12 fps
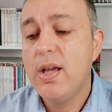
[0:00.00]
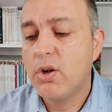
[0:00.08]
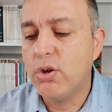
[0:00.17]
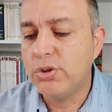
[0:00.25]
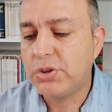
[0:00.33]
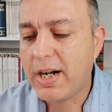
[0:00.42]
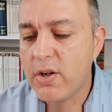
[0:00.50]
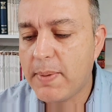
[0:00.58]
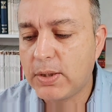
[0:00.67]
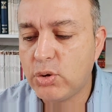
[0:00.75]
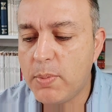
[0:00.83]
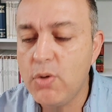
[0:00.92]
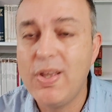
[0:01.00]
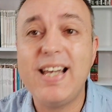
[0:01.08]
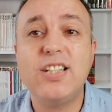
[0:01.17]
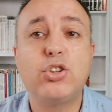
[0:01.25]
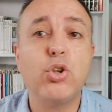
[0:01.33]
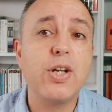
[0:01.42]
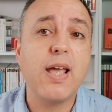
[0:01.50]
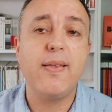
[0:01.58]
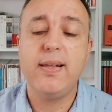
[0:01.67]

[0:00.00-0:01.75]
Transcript: contrario a Bartomeu de la historia